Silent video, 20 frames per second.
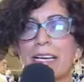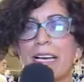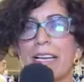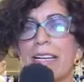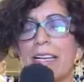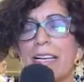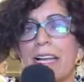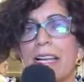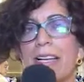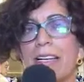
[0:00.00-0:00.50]

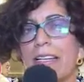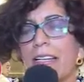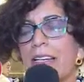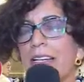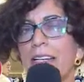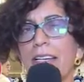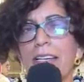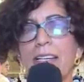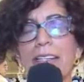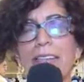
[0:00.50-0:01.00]

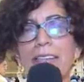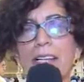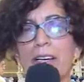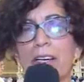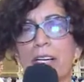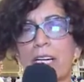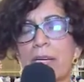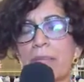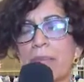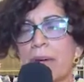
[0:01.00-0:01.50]
تتخلل آه،
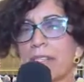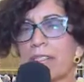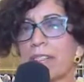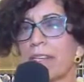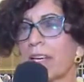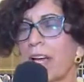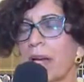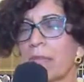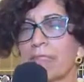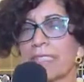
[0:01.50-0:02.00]

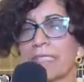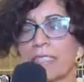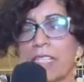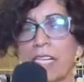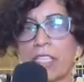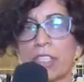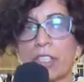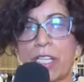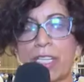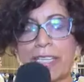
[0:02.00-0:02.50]
تقريبا
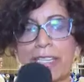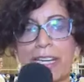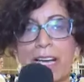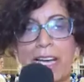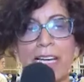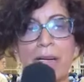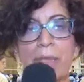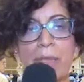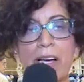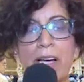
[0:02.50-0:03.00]
15
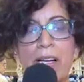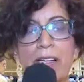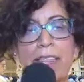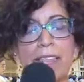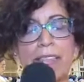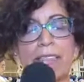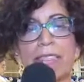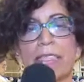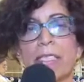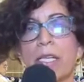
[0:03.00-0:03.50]

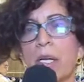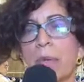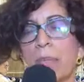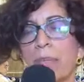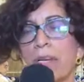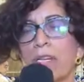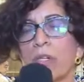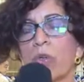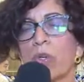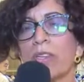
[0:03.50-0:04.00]
كلمة
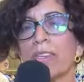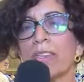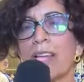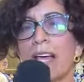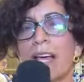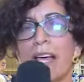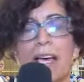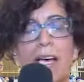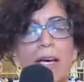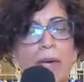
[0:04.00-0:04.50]
من
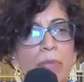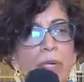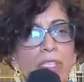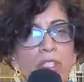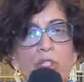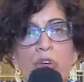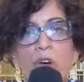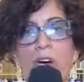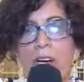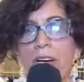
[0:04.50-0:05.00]
كتاب
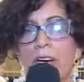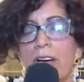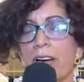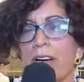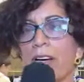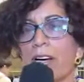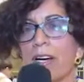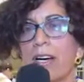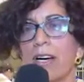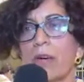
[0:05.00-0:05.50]

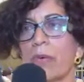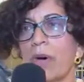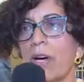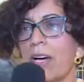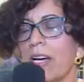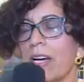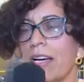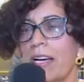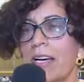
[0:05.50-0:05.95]
وشعراء و...